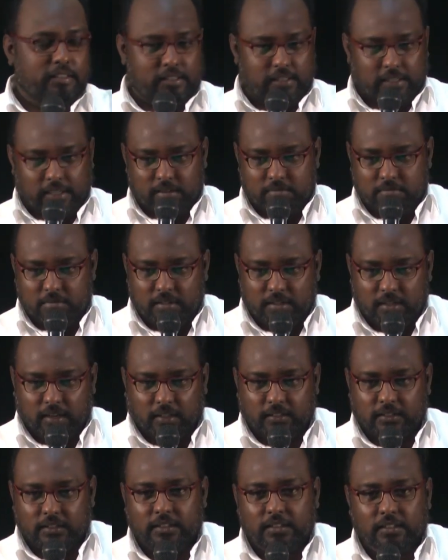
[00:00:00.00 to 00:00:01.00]

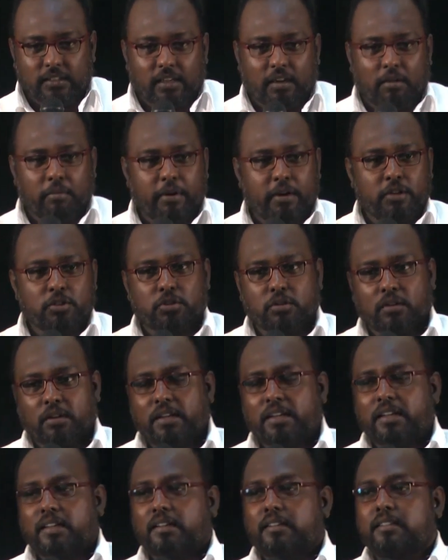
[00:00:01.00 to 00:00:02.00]
செயல்படுகிறது அப்படின்னு
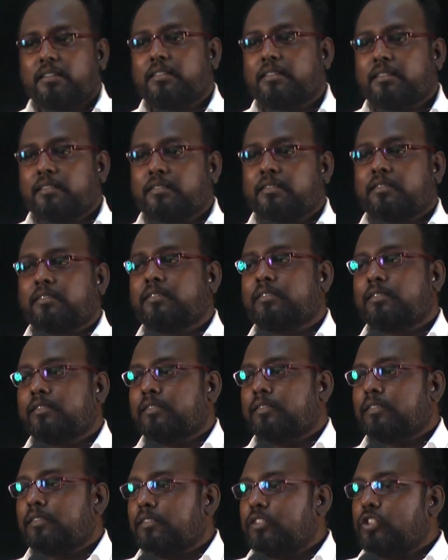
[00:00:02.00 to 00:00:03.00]
சொல்லி
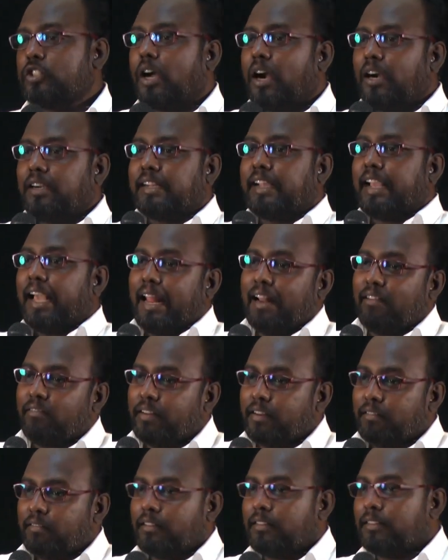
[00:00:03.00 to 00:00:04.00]
ஜான்
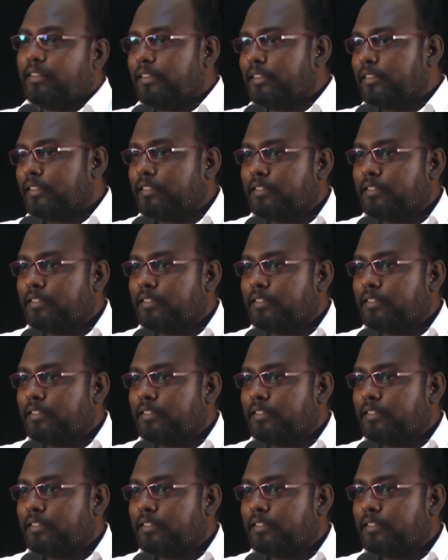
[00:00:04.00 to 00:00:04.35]
கேல்வின் வந்து